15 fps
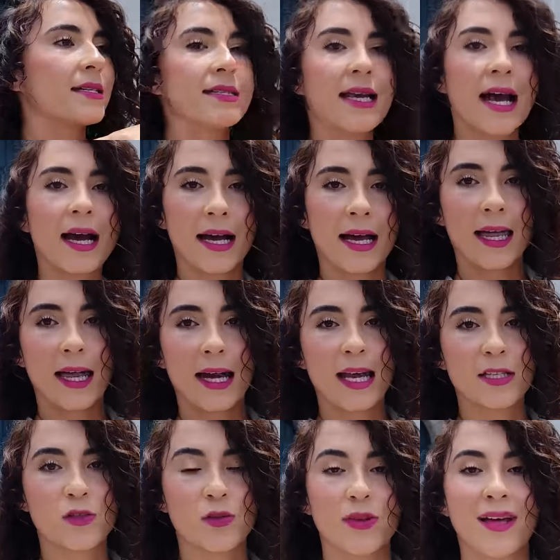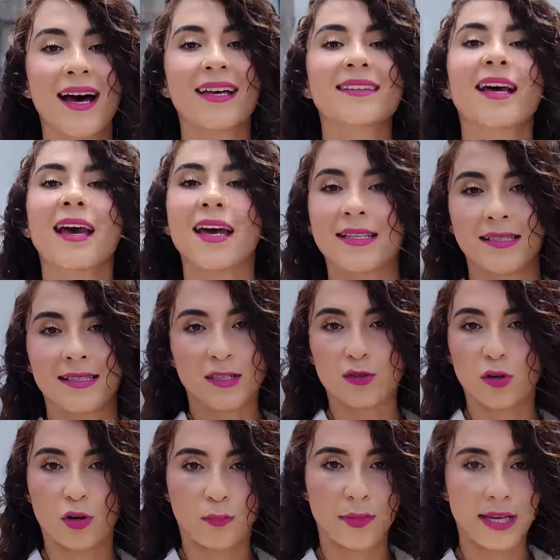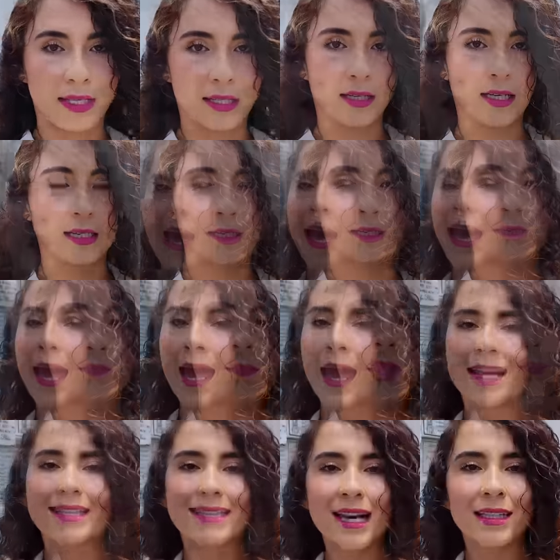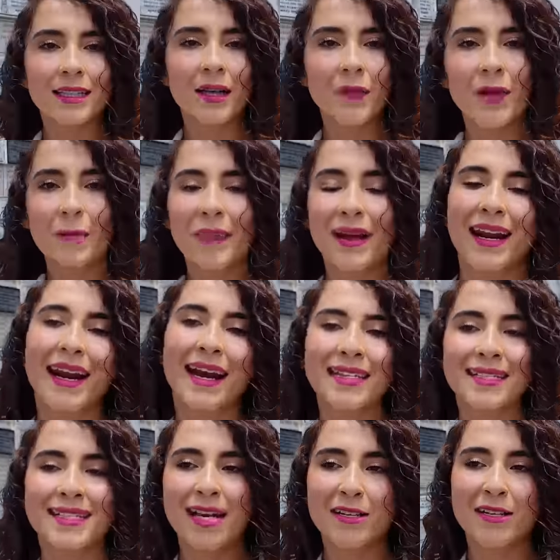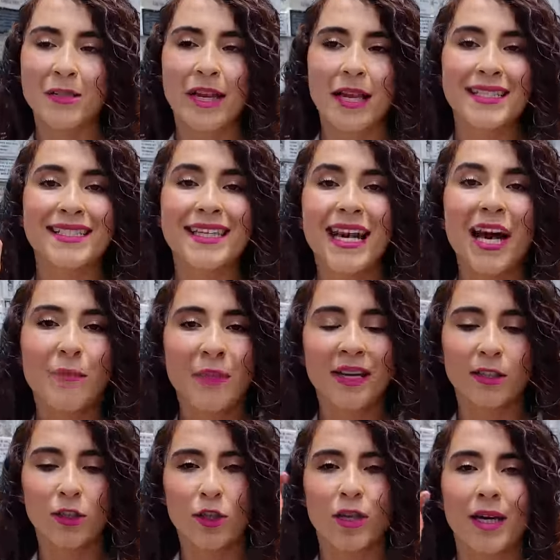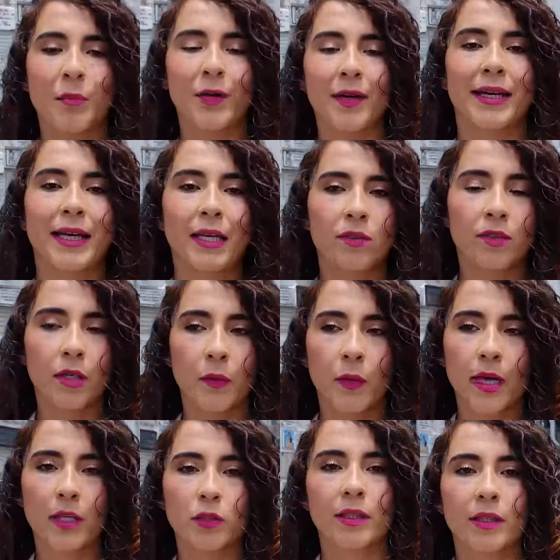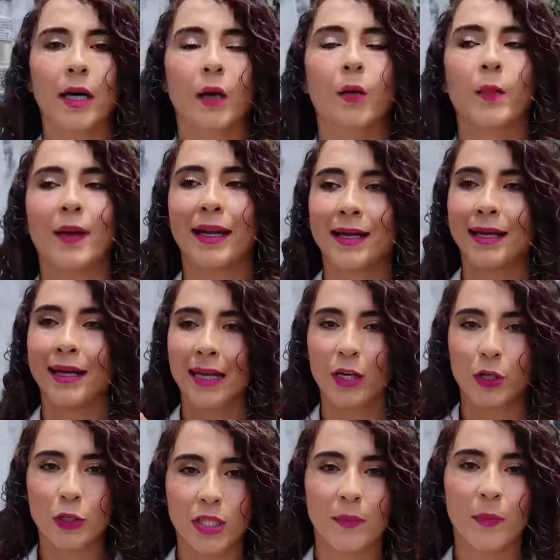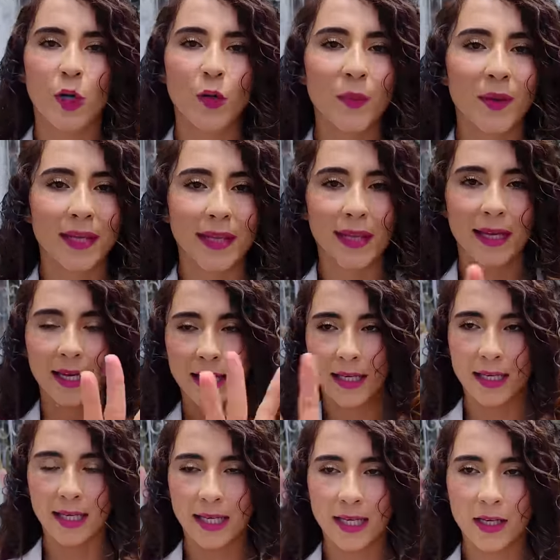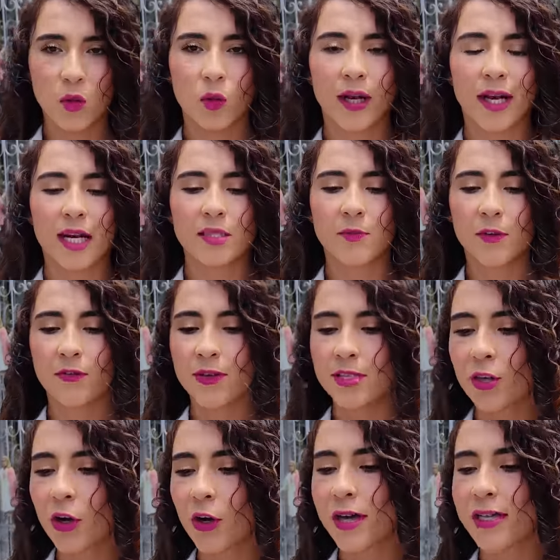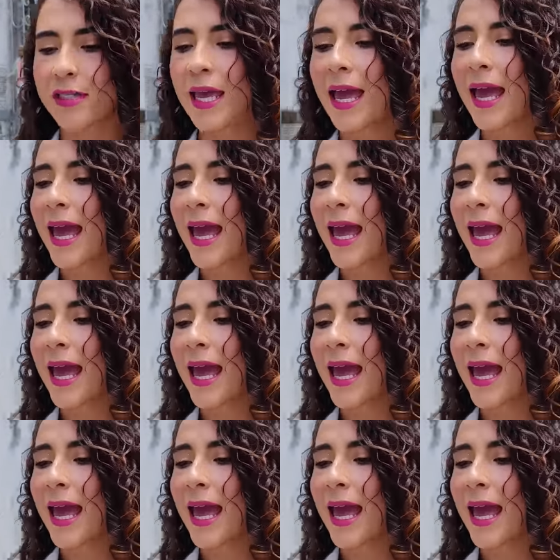saque de la ciudad estas tormentas. Santa Bárbara es la, es la patrona, por aquí lo tengo anotado para que no se me olvide ninguna de las profesiones,